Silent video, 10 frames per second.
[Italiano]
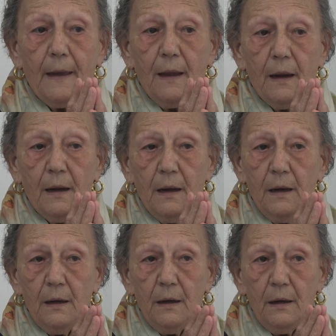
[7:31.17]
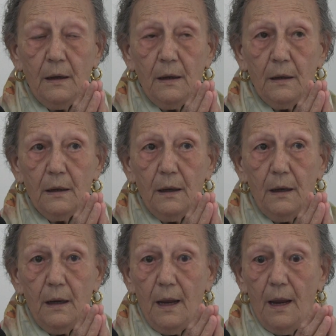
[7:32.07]
E,
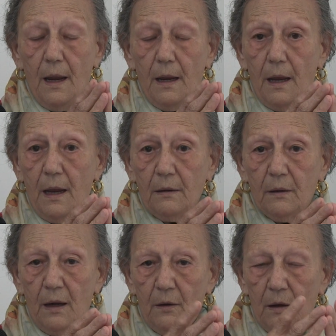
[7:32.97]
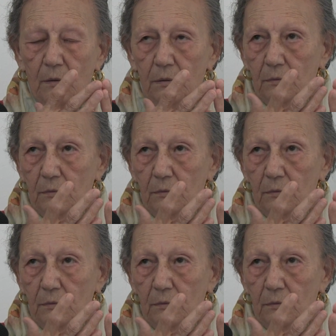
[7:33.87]
e, e,